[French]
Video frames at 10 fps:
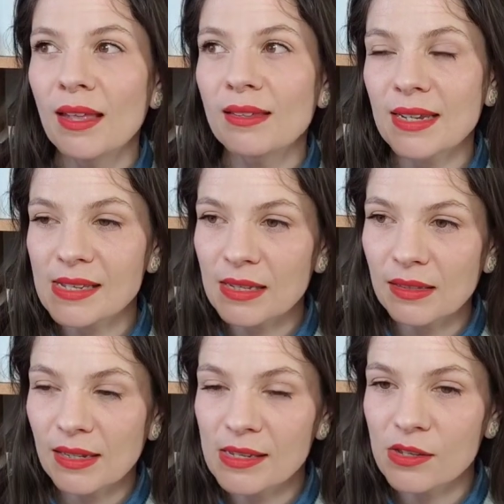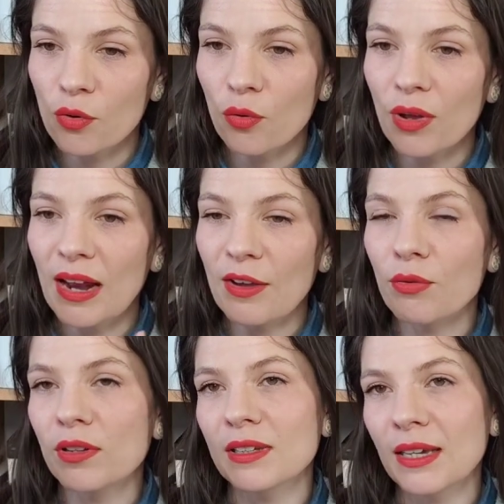très intéressant, à la
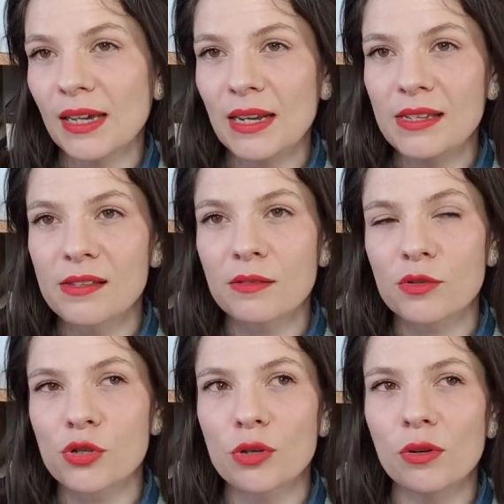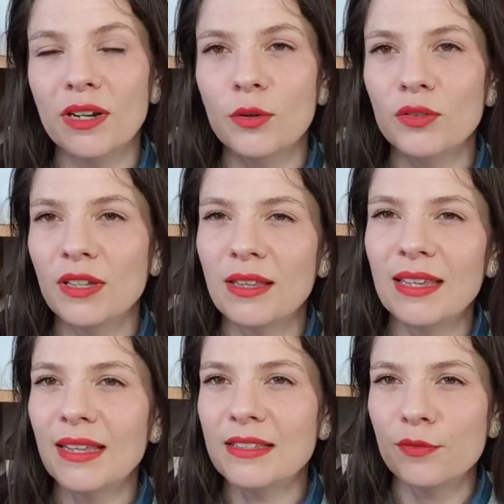fois très réaliste sans les côtés
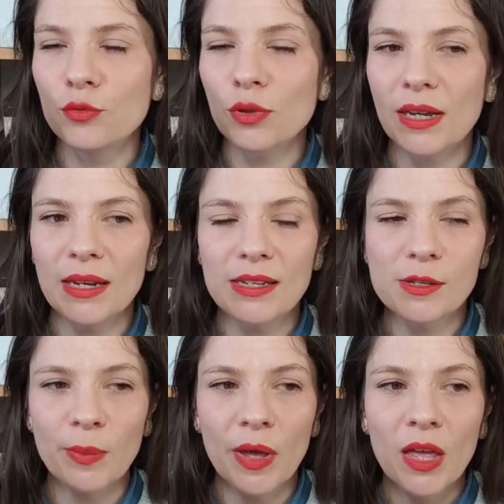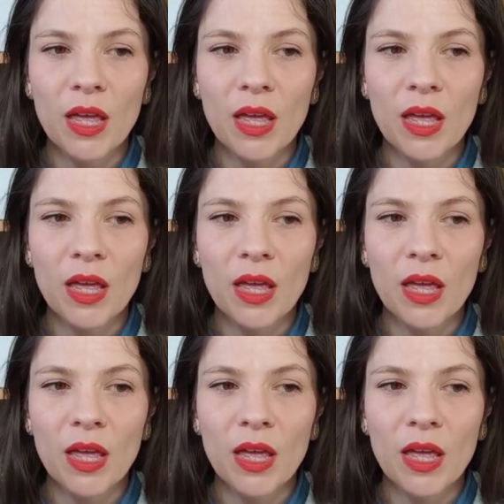négatifs du réalisme.